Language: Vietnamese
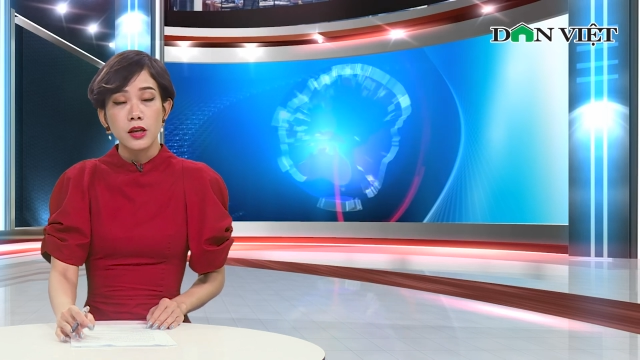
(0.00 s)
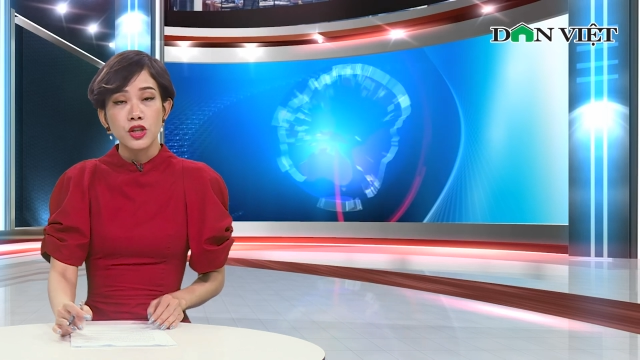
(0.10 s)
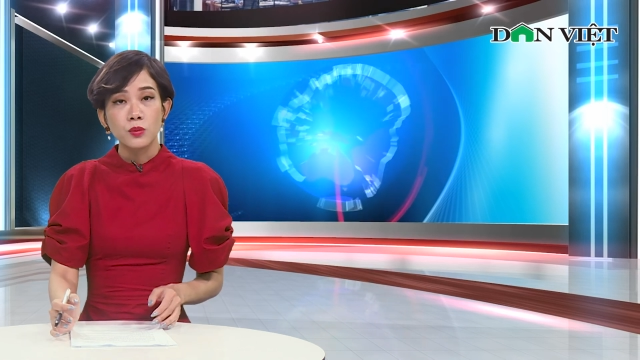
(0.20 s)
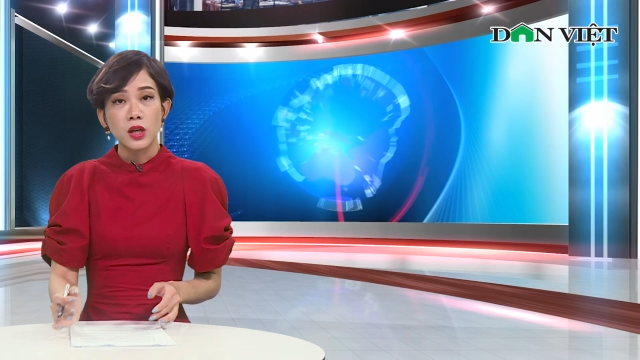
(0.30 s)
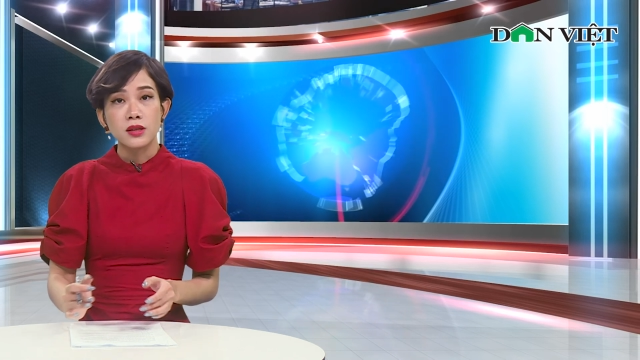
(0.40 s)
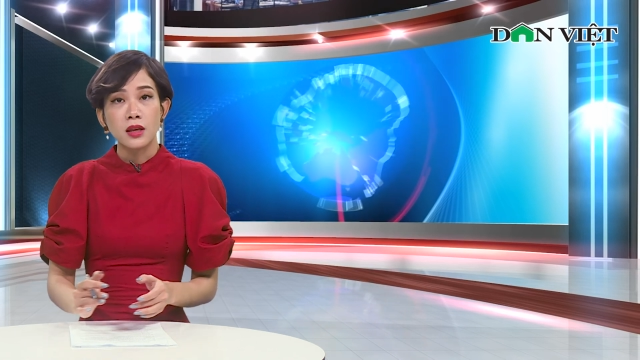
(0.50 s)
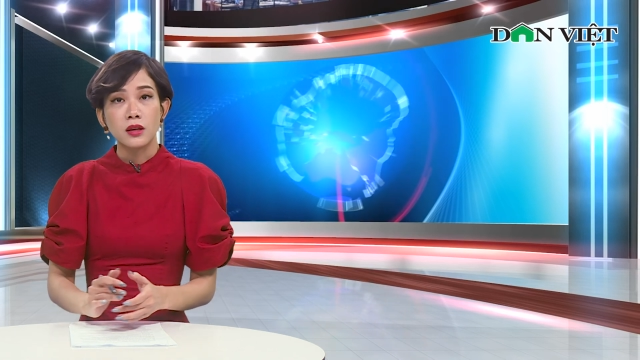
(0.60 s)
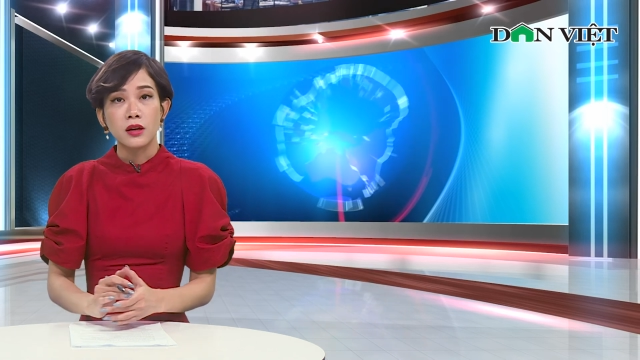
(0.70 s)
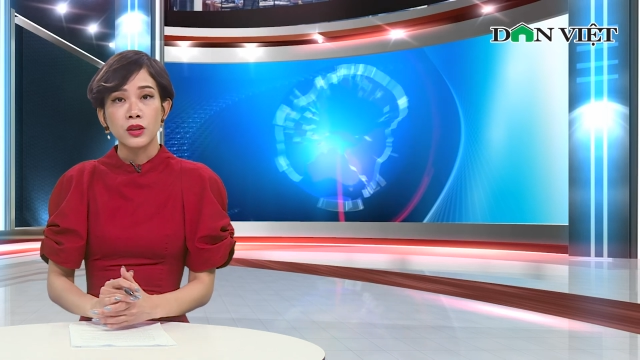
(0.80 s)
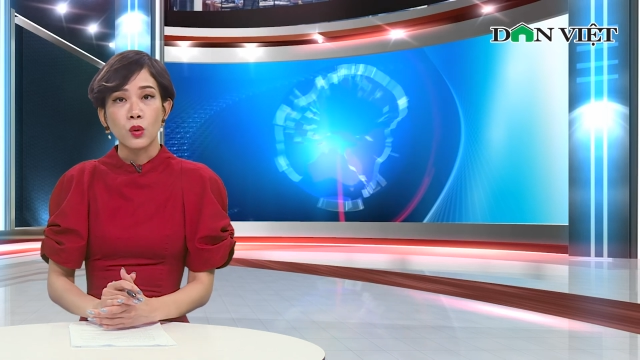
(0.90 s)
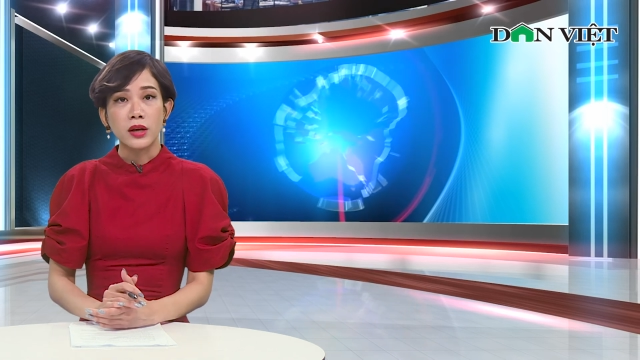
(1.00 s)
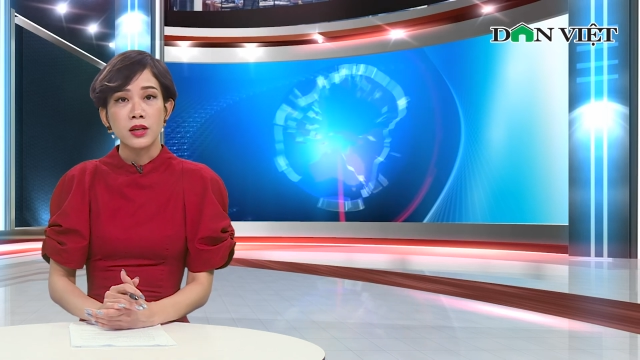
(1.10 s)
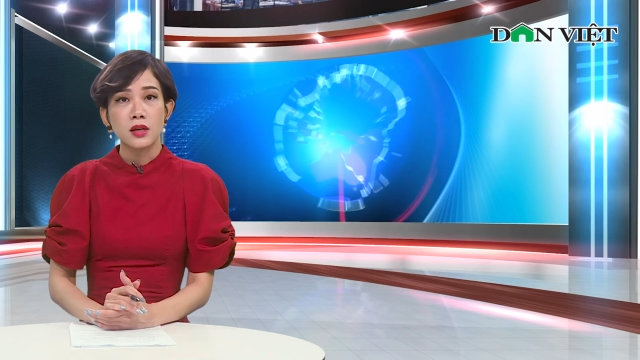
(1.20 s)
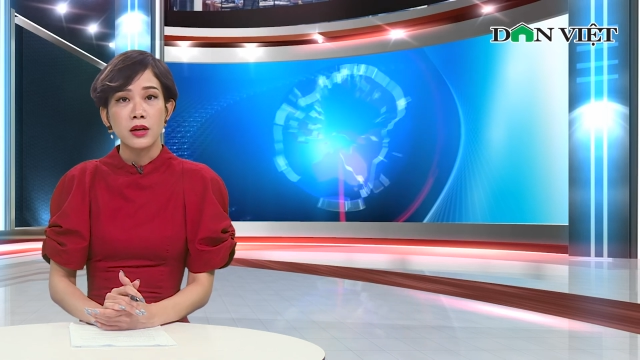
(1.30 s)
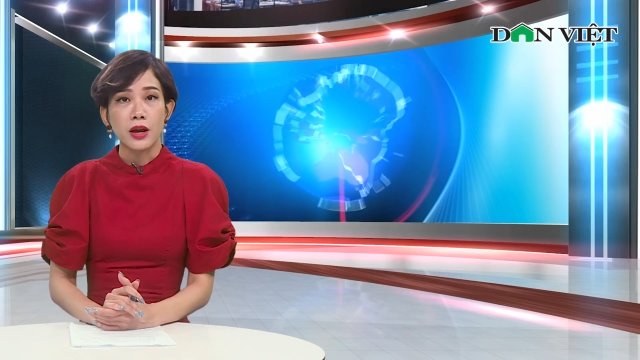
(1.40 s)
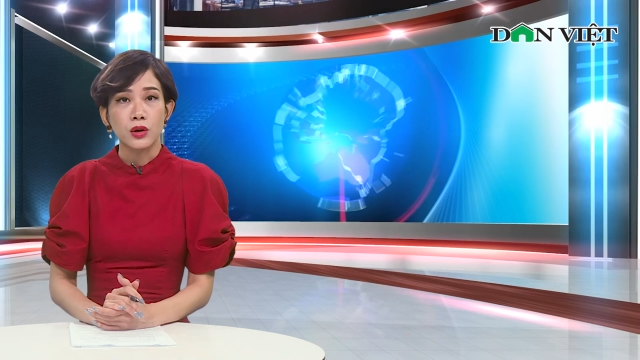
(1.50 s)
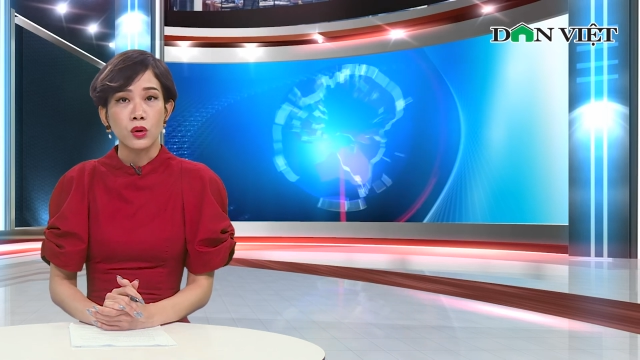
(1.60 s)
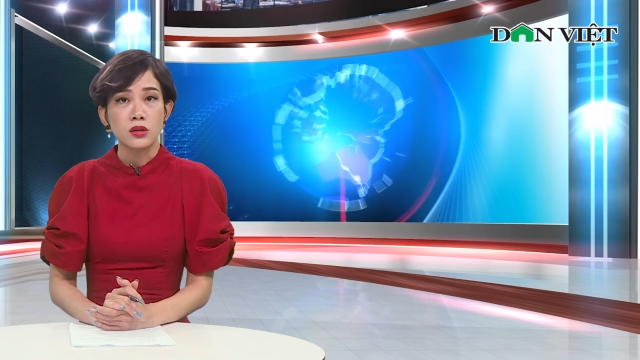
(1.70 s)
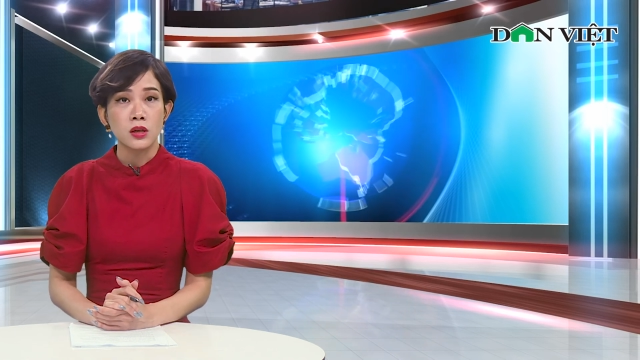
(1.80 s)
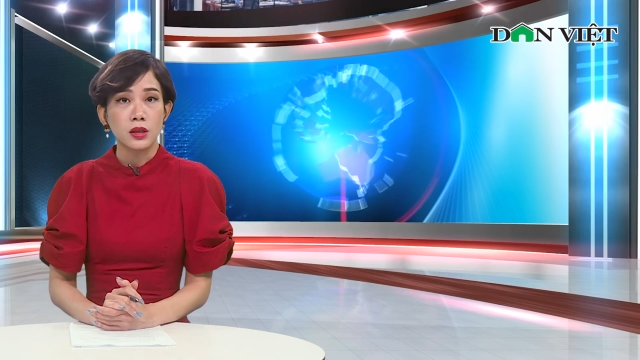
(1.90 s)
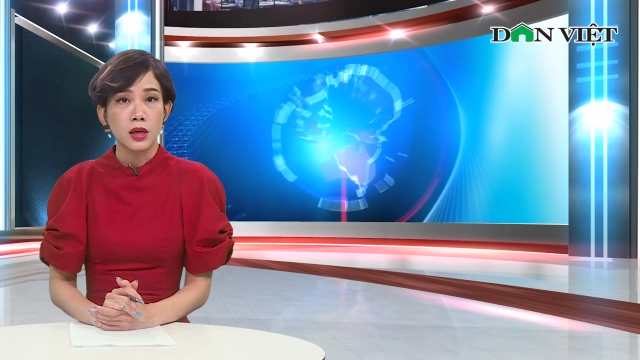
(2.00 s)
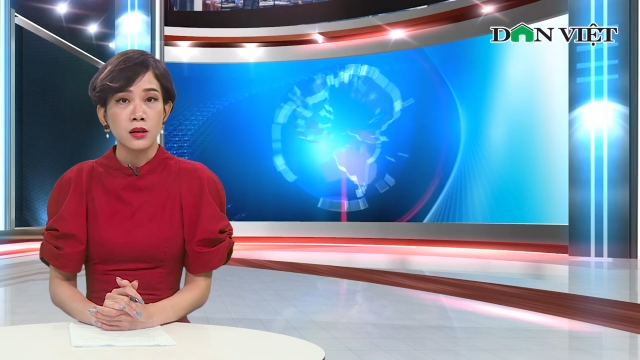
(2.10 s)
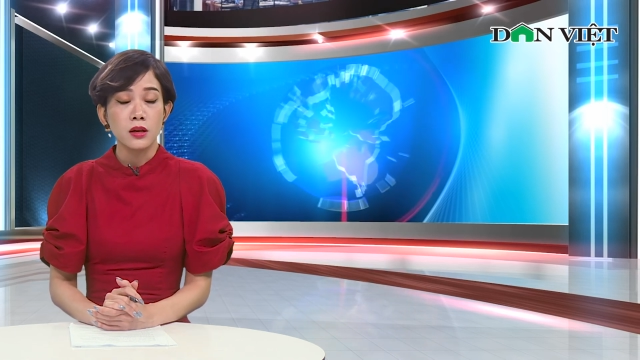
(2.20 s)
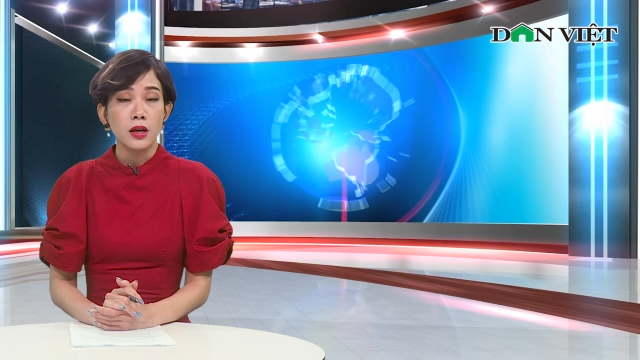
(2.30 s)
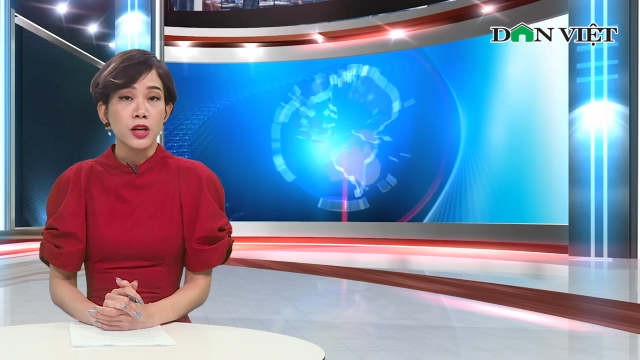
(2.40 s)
Trong thời gian tới, Tòa án Nhân dân Hà Nội dự kiến